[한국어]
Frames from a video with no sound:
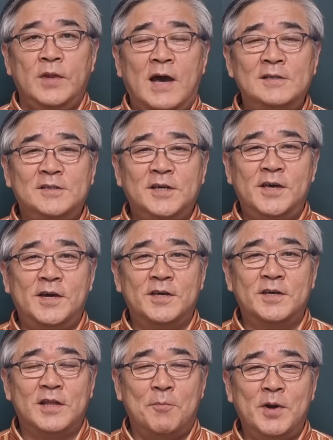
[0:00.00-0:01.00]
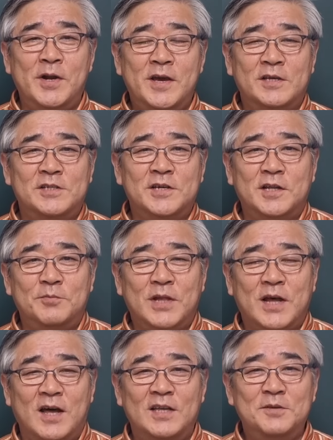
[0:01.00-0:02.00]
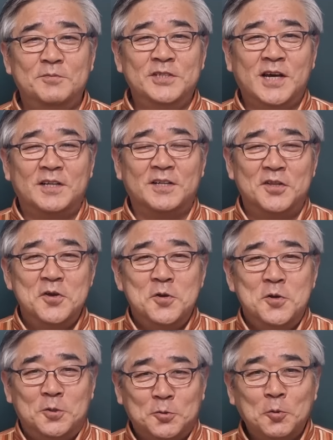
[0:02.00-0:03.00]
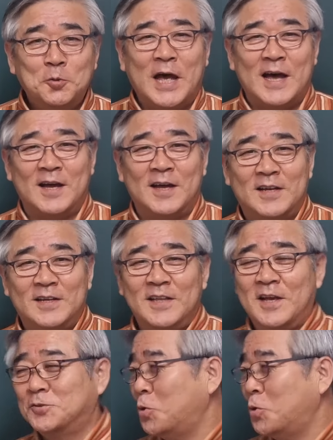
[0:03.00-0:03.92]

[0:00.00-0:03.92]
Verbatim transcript: 한자 이야기, 낱말 이야기 시간입니다. 이번 시간은 소탕, 네,